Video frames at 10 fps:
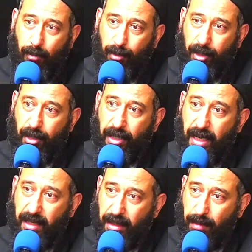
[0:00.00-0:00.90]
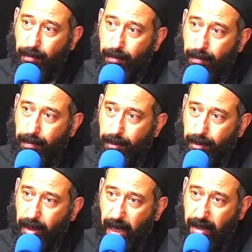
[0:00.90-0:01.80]
إيه اللي ممكن يناسب
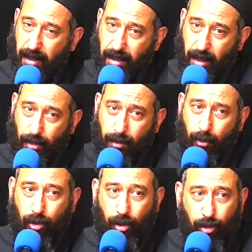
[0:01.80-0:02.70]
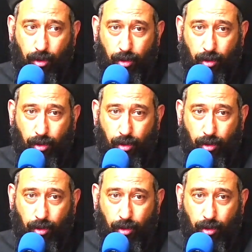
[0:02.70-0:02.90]
حدث اليوم